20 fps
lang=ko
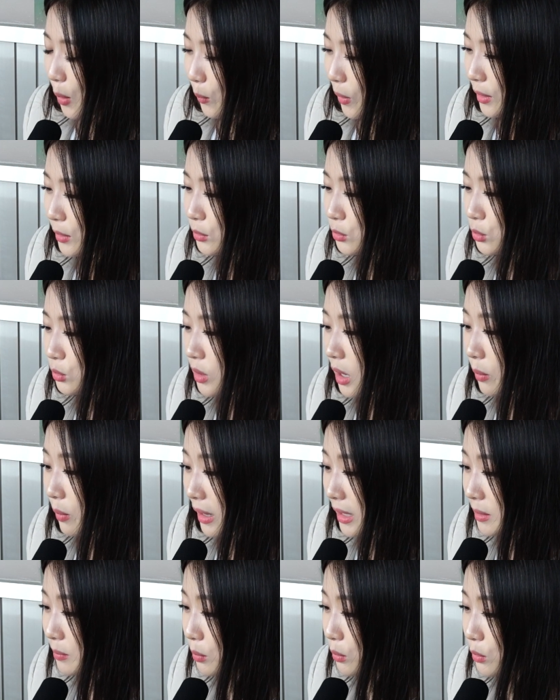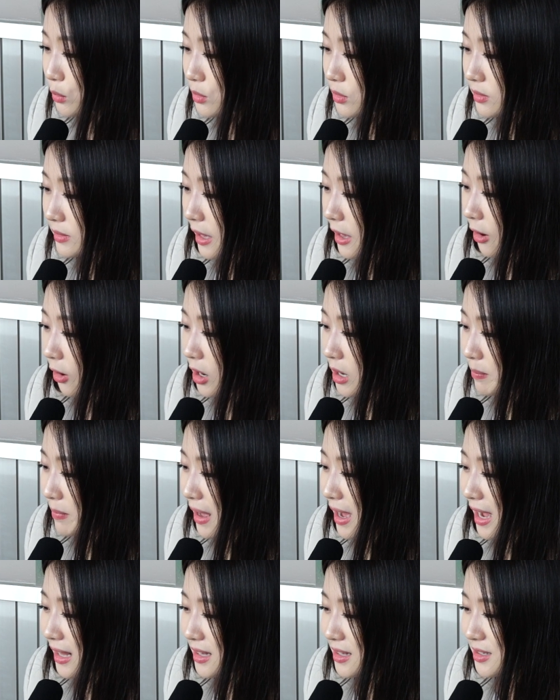완투와 완봉승에
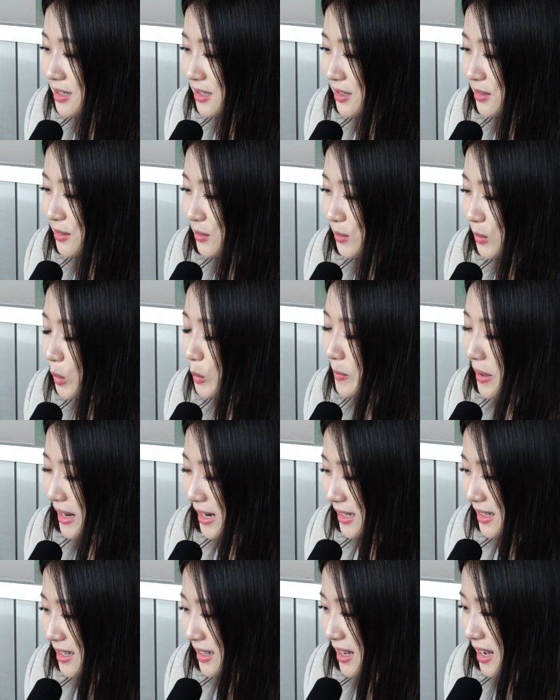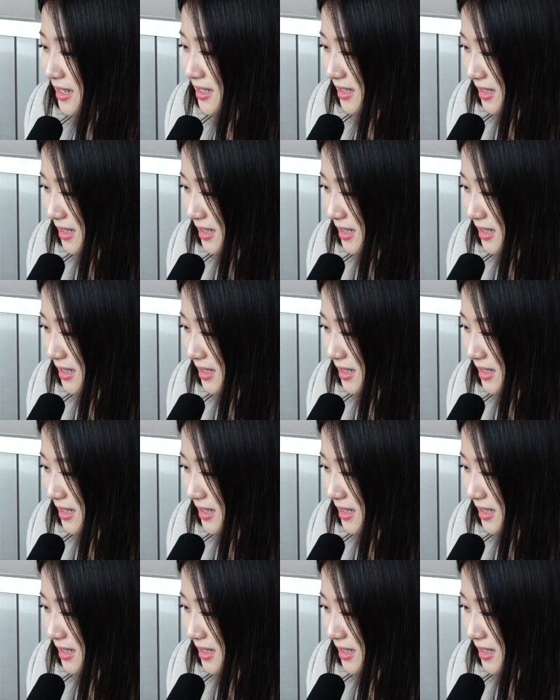얼마 하는 식으로 메리트가